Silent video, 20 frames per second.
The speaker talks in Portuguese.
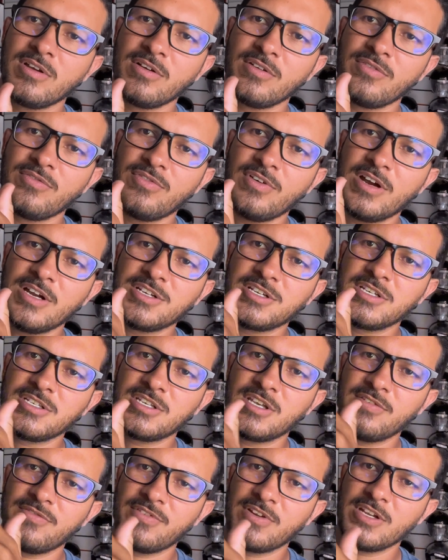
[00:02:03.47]
faixas
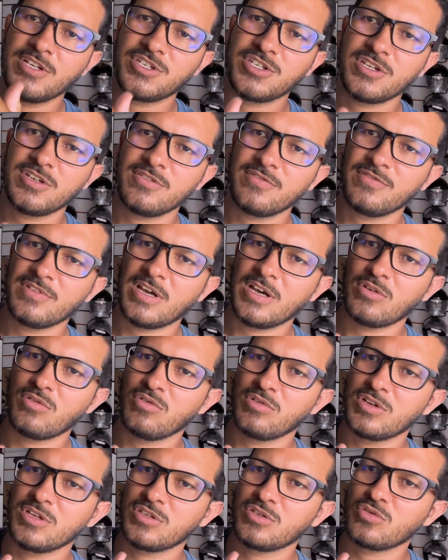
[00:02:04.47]
refletivas na
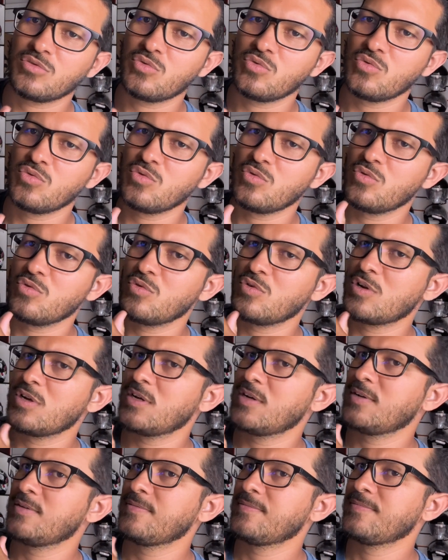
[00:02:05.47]
cor
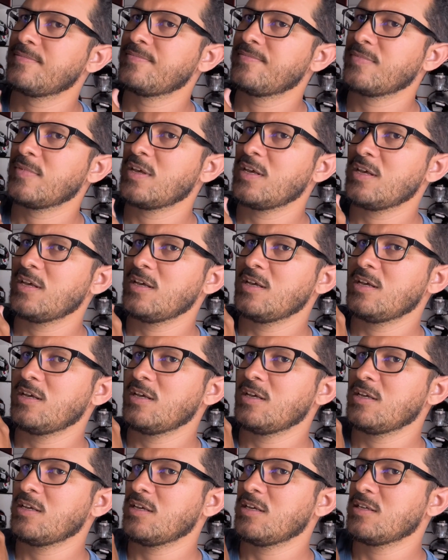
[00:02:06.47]
escura,
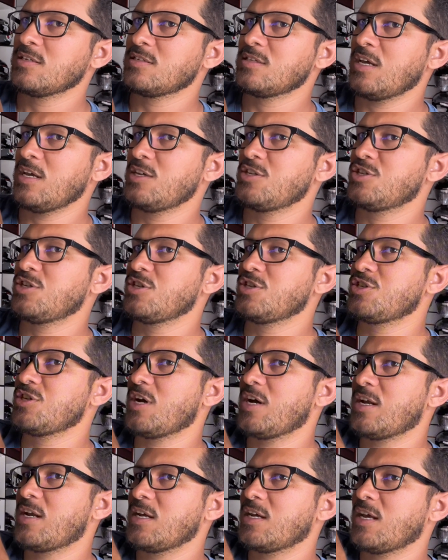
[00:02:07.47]
Saídinha de
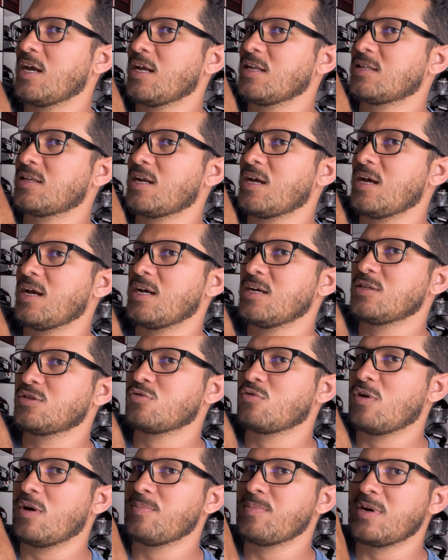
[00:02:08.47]
ar aqui atrás
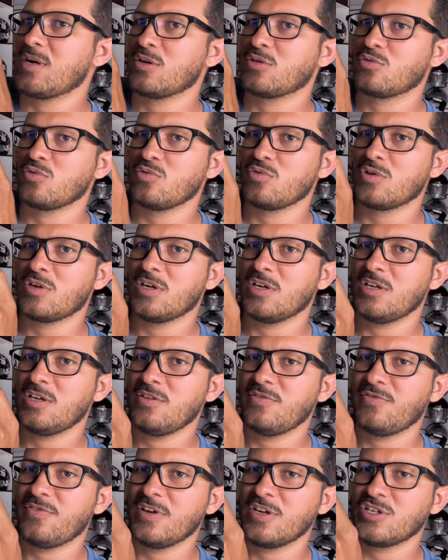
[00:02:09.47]
com abertura e
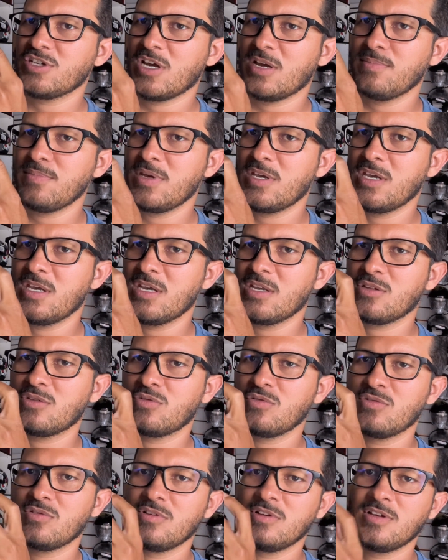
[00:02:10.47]

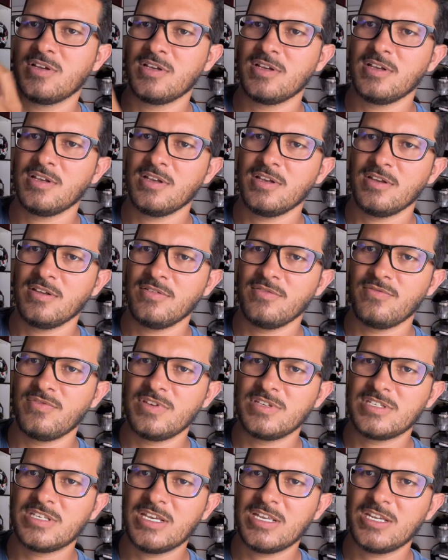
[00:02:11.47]
fechamento,
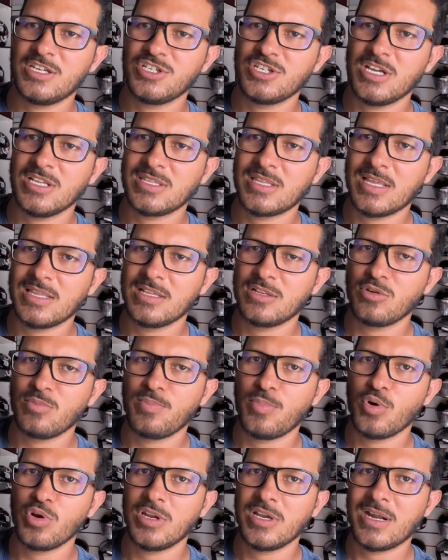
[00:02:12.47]
viseira injetada no
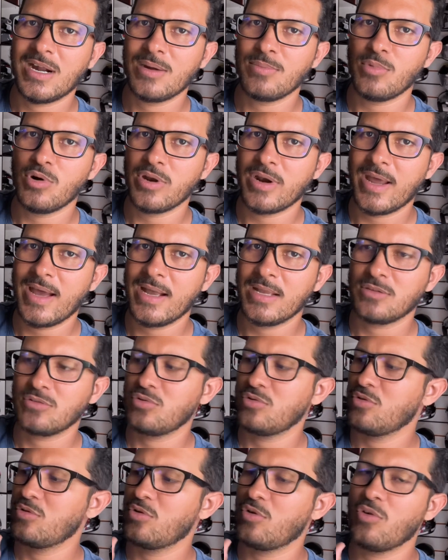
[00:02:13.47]
policarbonato
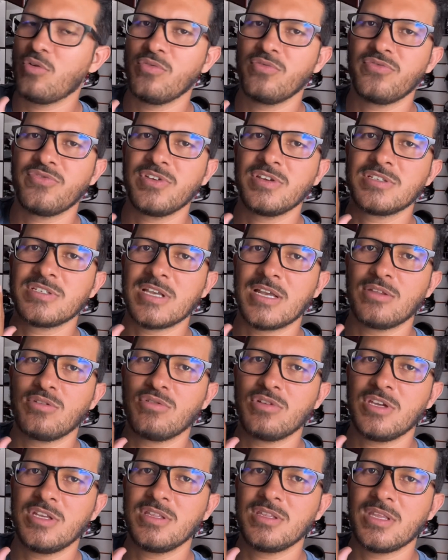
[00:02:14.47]
com
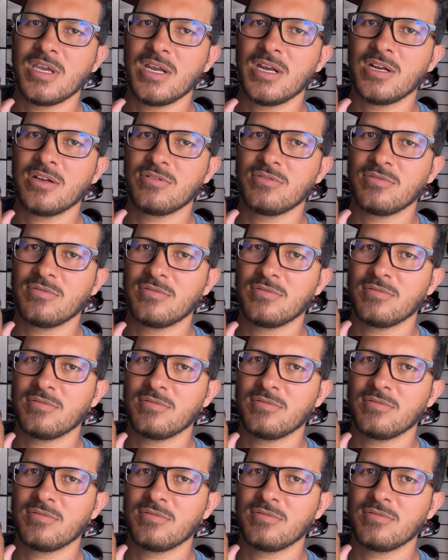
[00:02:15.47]
fixador interno.